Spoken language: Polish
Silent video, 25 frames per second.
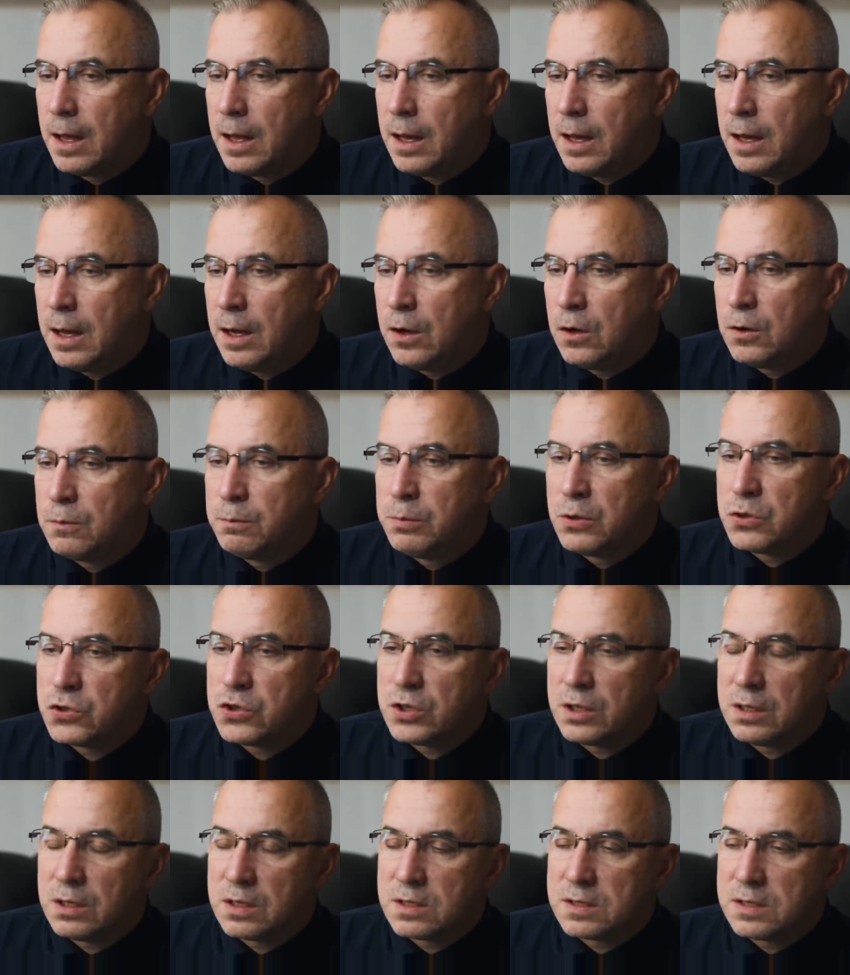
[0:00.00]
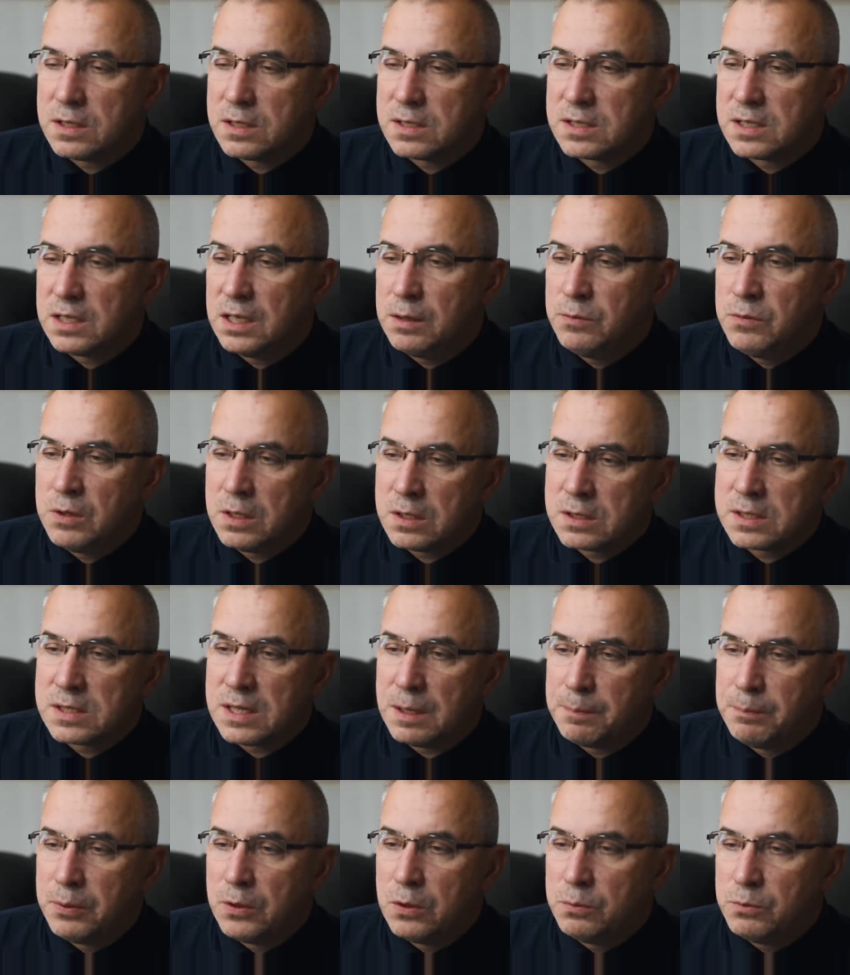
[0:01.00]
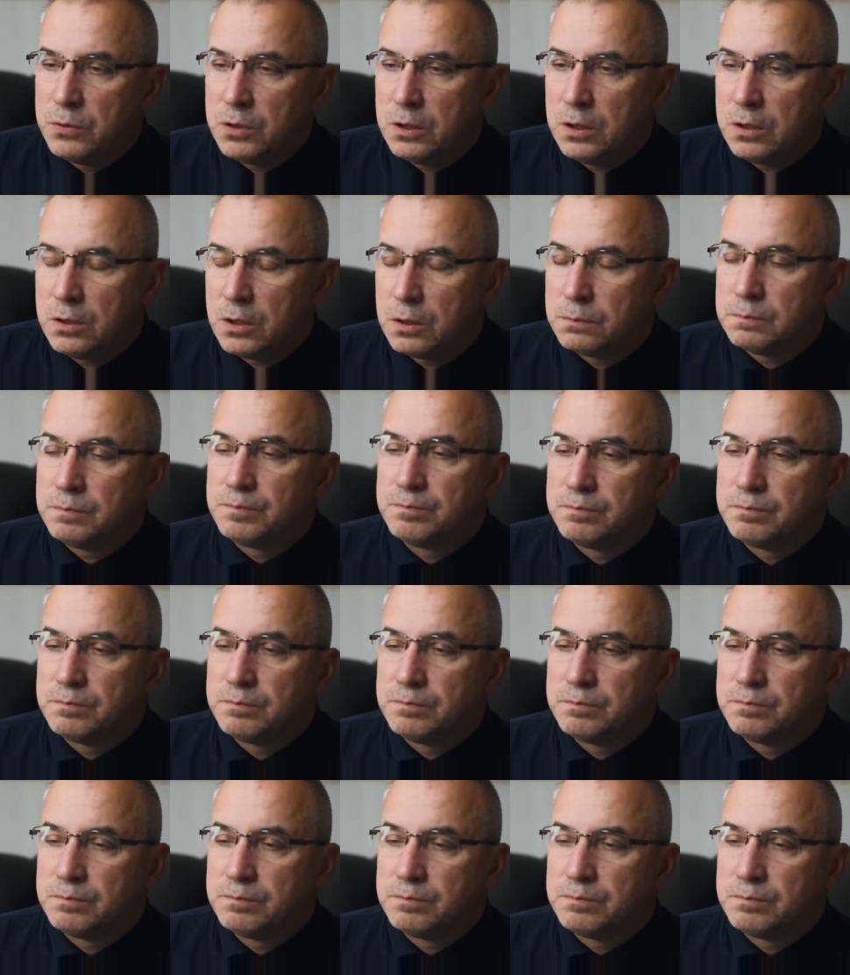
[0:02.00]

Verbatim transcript: a o obozie harcerskim niech zapomni, no,